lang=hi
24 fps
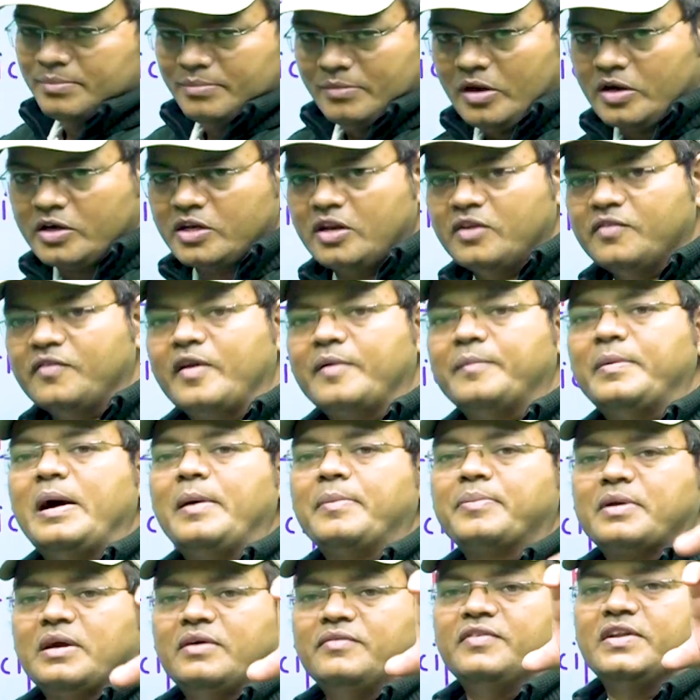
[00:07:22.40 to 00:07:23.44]
मॉडल वर्ब
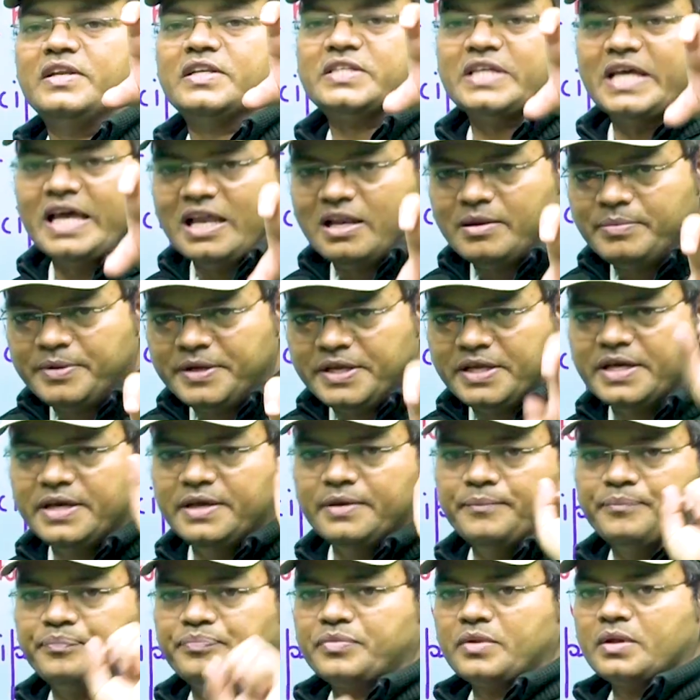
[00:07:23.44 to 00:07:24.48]
आपका विल सेल भी
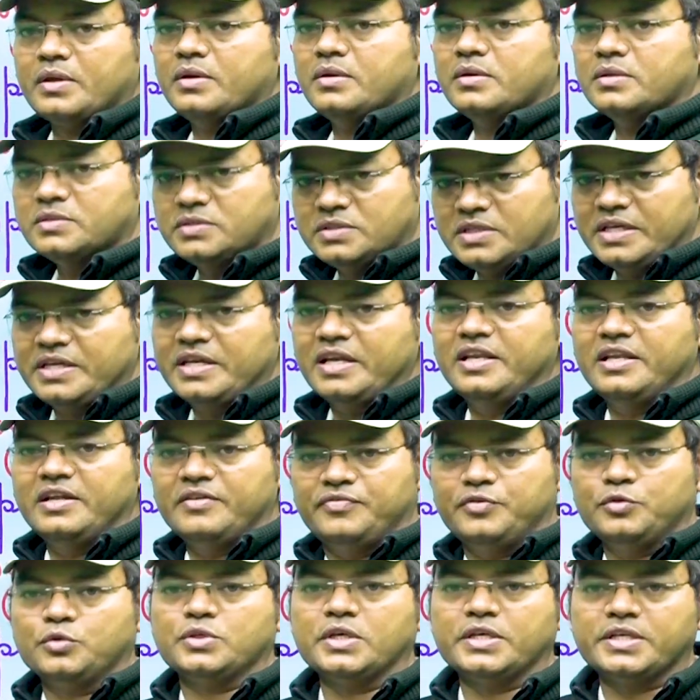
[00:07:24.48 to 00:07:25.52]
है जनरली
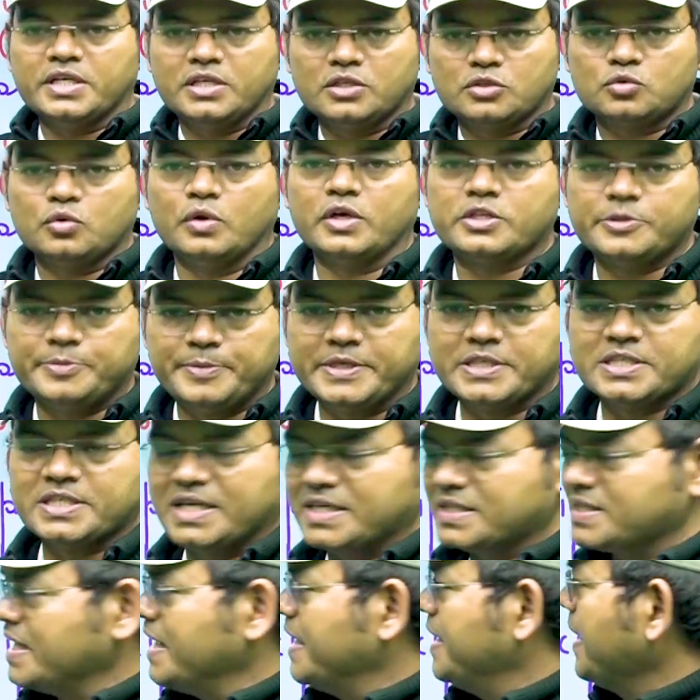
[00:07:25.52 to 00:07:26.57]
फ्यूचर टेंस को एक्सप्रेस
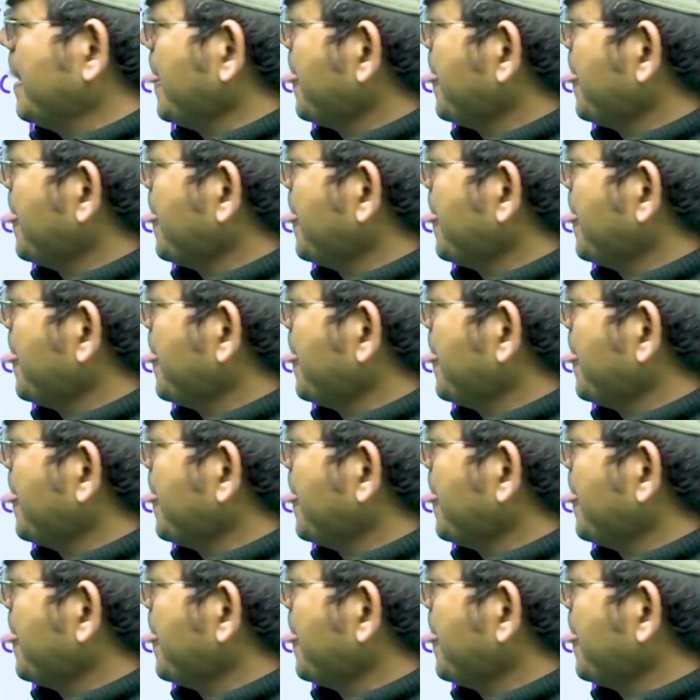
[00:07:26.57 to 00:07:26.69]
करता है